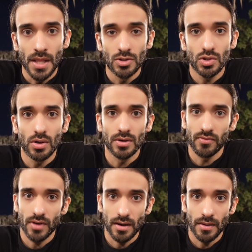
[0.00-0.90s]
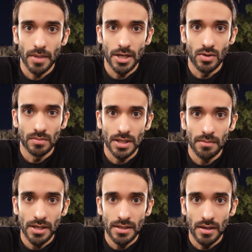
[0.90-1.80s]
شلون نفرق بينهم
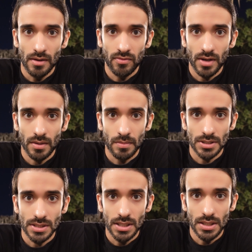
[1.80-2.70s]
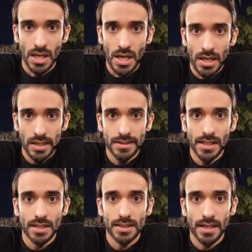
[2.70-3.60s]
طبعا الفرق بسيط
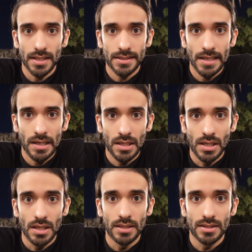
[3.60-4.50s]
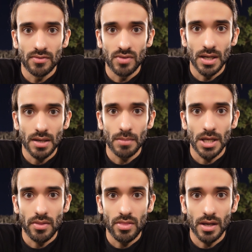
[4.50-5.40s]
عندنا طريقتين للتفريق
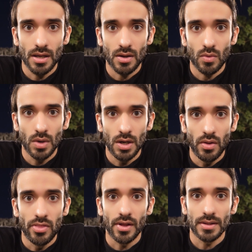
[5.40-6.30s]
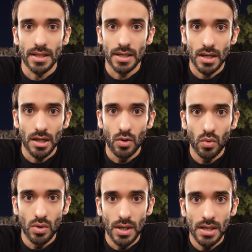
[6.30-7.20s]
بين الذكر والأنثى الطريقة
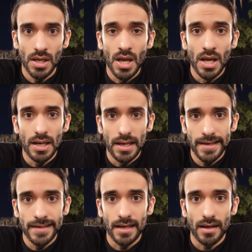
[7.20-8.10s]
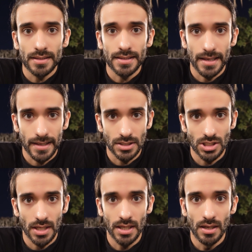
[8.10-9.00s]
الأولى اللي هي عن طريق
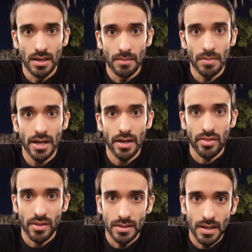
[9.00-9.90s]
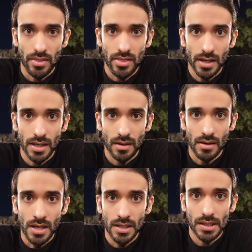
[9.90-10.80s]
الشكل بحيث أن الذكر
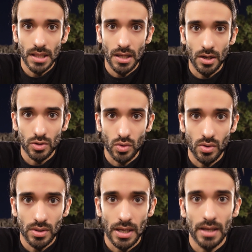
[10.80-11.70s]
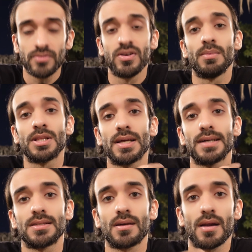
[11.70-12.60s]
يطلع له طوق آه، في
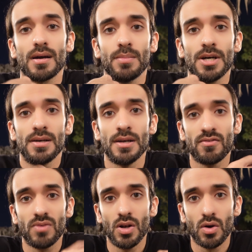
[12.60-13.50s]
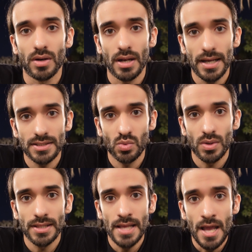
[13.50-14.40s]
منطقة الرغبة في اللون
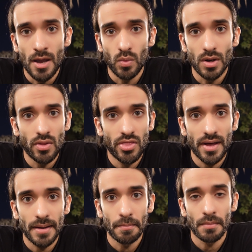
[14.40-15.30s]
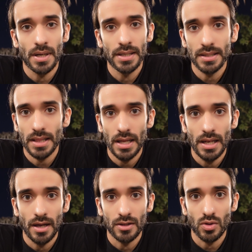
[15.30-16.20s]
الأسود والأنثى ما يطلع
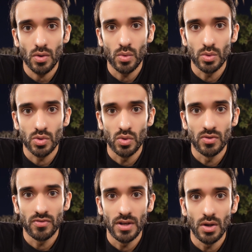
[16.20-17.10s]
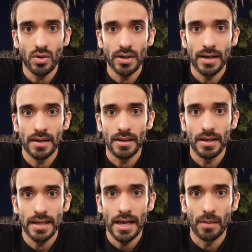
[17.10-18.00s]
لها الطوق وتكون في لونها
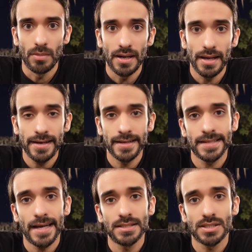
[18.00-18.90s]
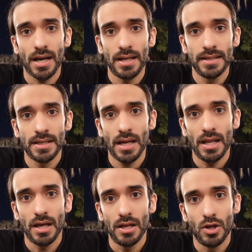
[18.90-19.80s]
الكامل احنا نتحدث حاليا
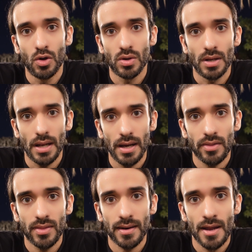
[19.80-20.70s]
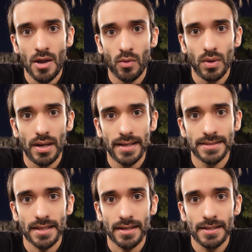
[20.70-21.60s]
على اللون الأخضر
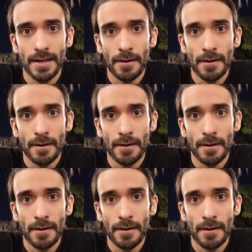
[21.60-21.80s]
والأزرق